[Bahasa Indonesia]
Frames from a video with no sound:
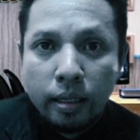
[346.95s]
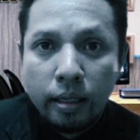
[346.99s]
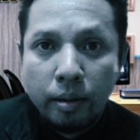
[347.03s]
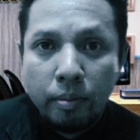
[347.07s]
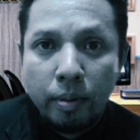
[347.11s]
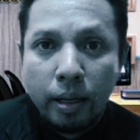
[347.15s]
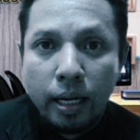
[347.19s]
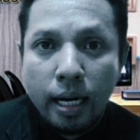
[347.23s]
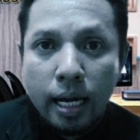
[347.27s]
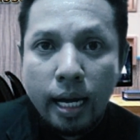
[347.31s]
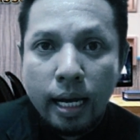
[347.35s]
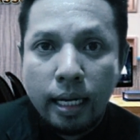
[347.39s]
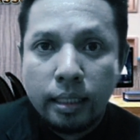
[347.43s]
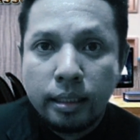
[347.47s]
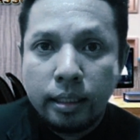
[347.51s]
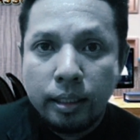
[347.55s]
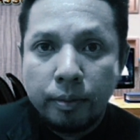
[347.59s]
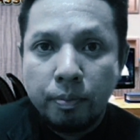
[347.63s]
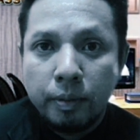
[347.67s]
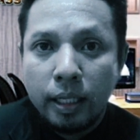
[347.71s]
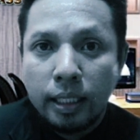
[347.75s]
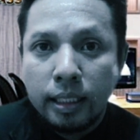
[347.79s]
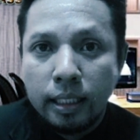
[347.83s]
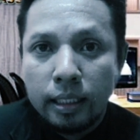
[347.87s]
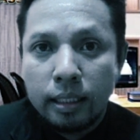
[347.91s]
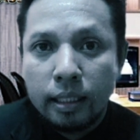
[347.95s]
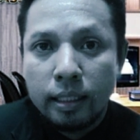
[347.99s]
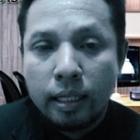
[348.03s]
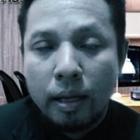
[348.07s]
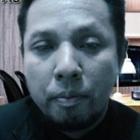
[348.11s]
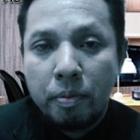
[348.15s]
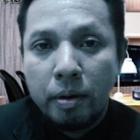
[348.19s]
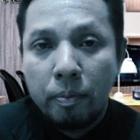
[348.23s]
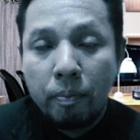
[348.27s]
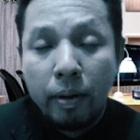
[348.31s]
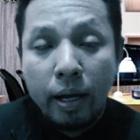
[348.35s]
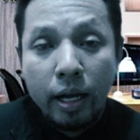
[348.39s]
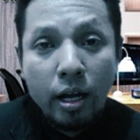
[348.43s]
di mana hak ciptanya
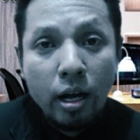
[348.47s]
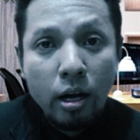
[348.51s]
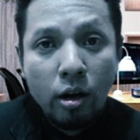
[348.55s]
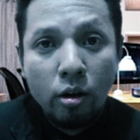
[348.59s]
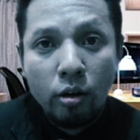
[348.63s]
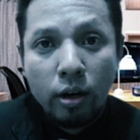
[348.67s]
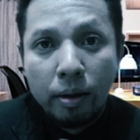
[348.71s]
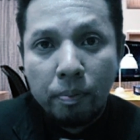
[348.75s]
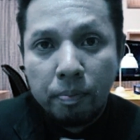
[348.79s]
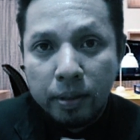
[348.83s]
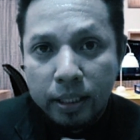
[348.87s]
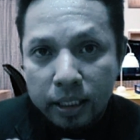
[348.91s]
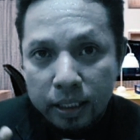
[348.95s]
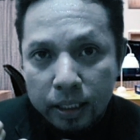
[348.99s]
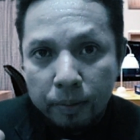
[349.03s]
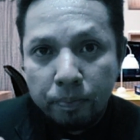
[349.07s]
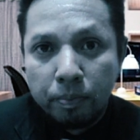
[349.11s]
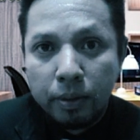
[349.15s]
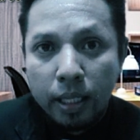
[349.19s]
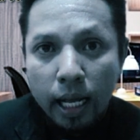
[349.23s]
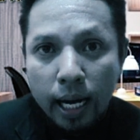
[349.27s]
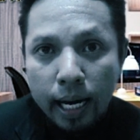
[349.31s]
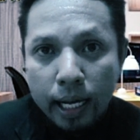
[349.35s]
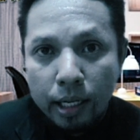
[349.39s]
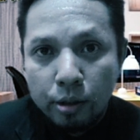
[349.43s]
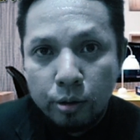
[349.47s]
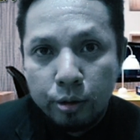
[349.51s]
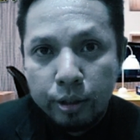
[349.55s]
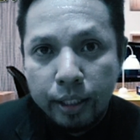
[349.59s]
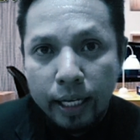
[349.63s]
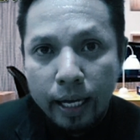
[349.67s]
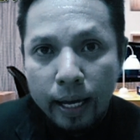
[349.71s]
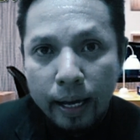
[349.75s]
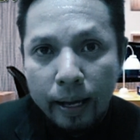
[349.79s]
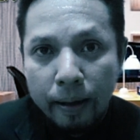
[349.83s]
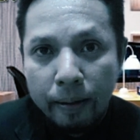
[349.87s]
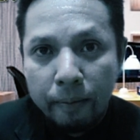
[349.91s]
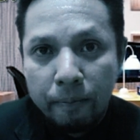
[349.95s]
tetap dipegang oleh pencipta
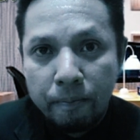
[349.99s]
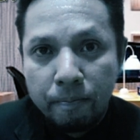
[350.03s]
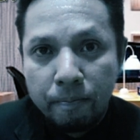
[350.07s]
lagunya